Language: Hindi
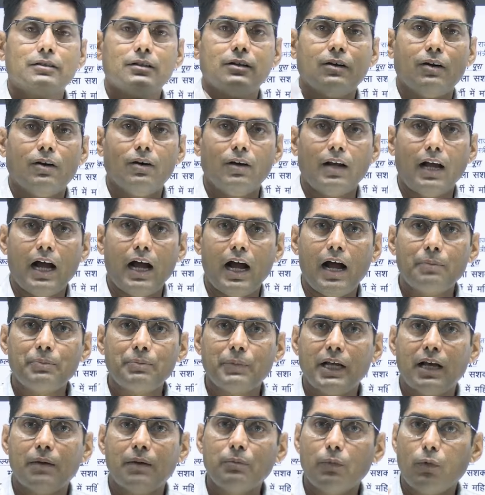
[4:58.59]
और आपके
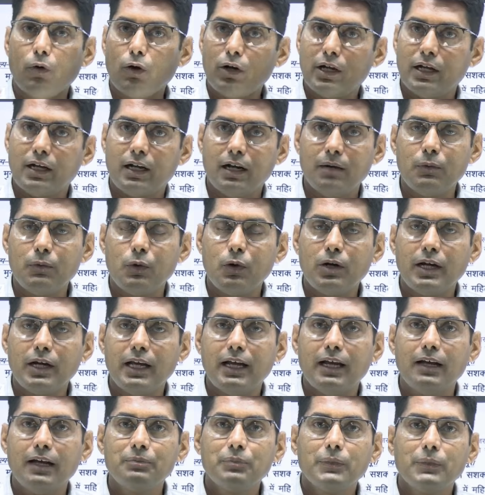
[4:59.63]
अब मौके कम हो गए हैं